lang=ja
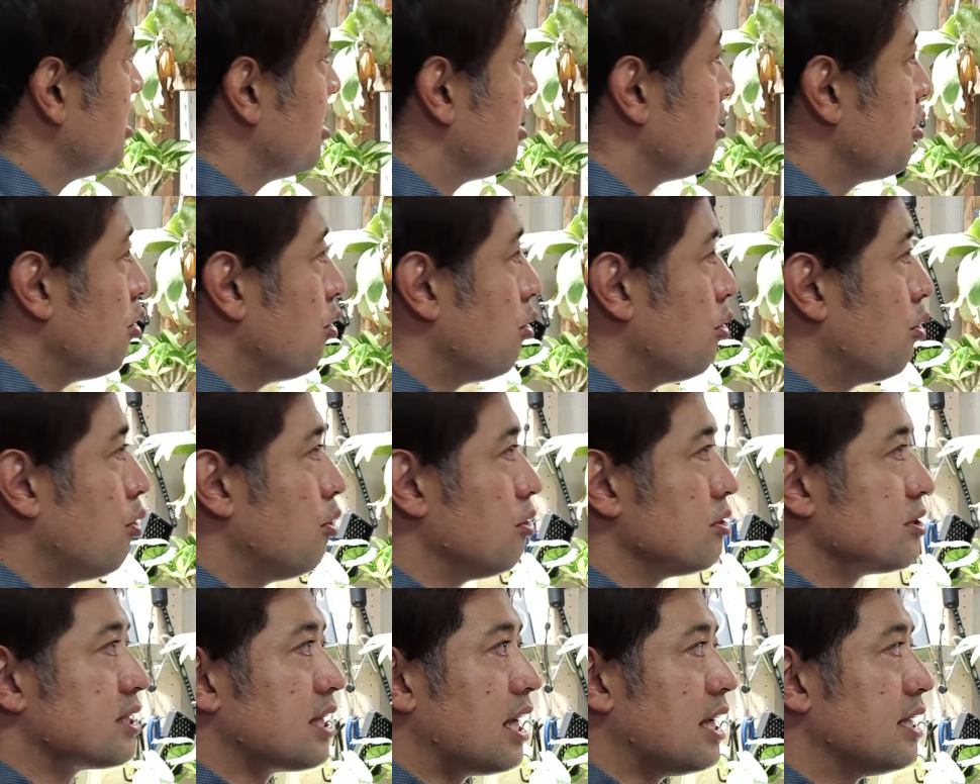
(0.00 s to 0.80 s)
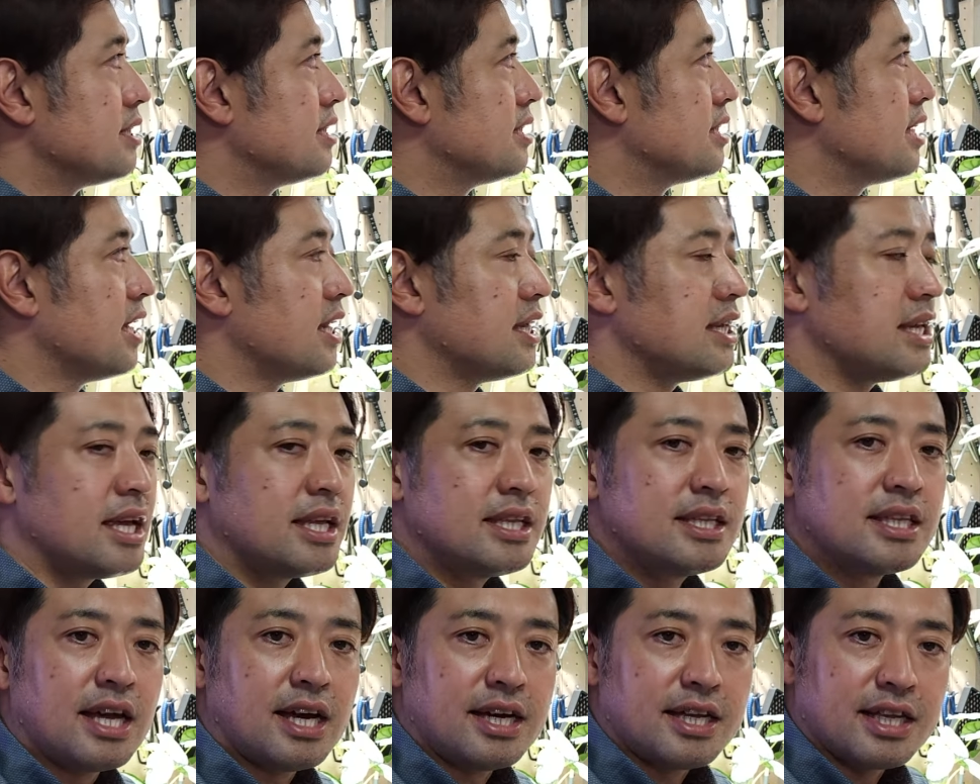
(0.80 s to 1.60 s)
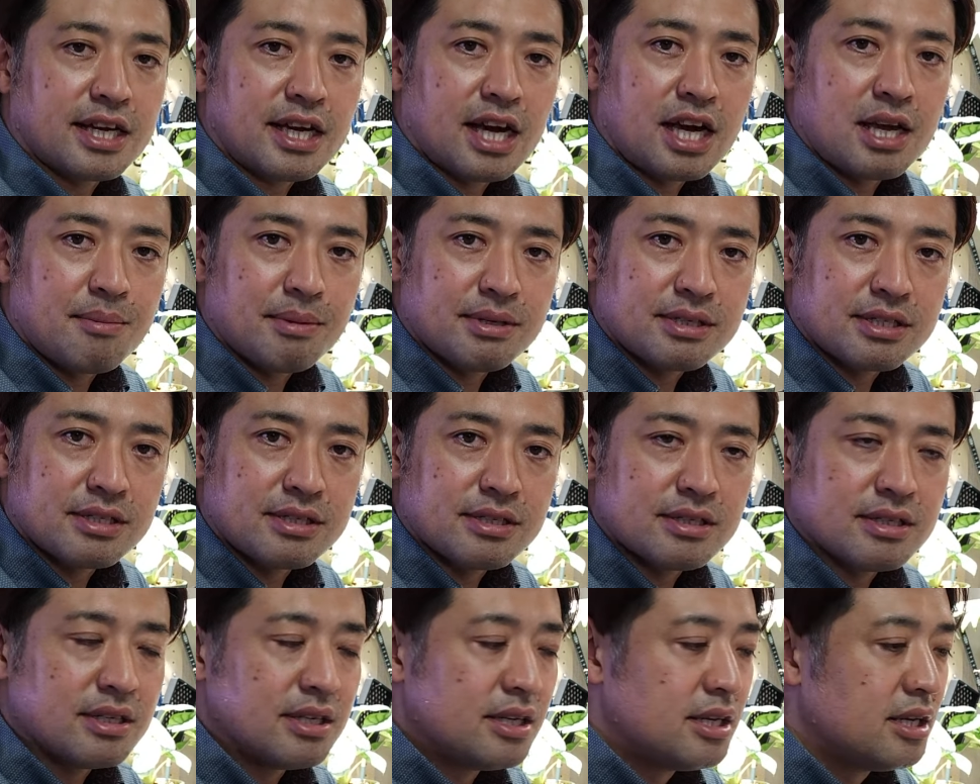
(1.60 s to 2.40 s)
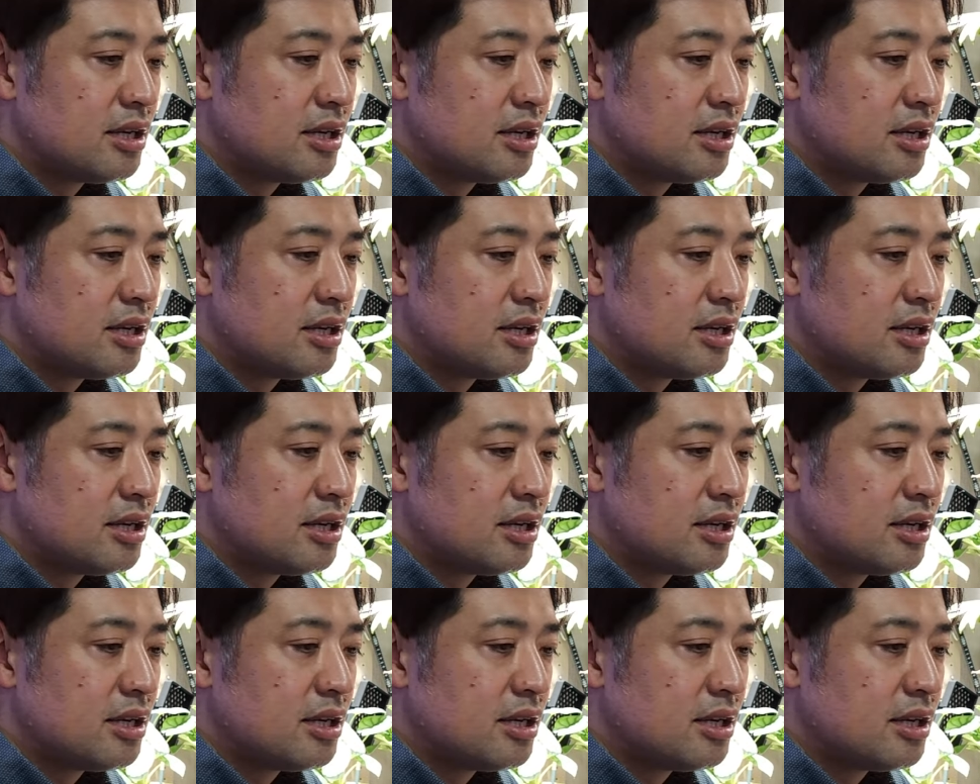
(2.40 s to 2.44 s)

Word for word: 両方3000円台で買えます。